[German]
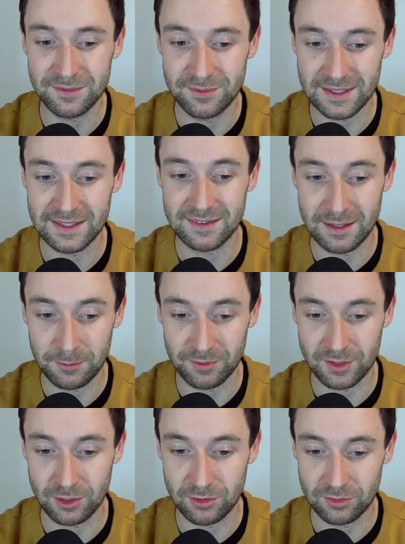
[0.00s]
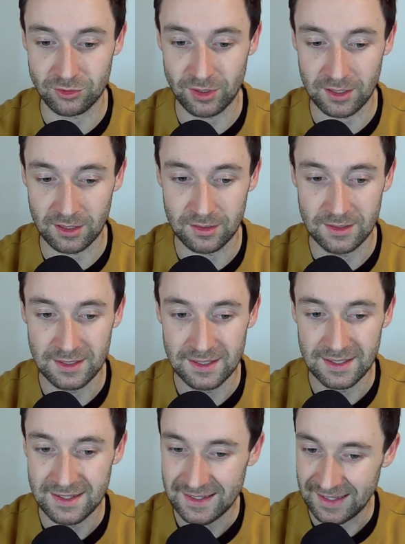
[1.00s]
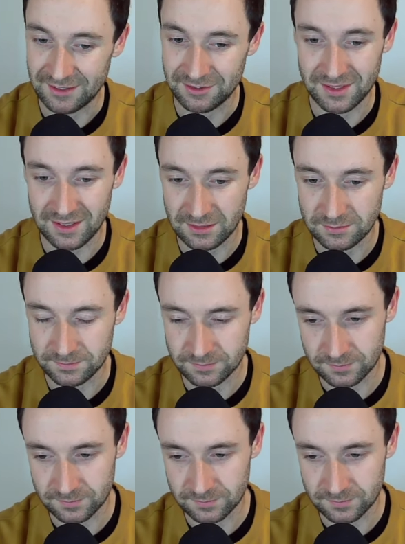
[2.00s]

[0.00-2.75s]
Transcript: wirklich Selbstvertrauen zu schenken. Also da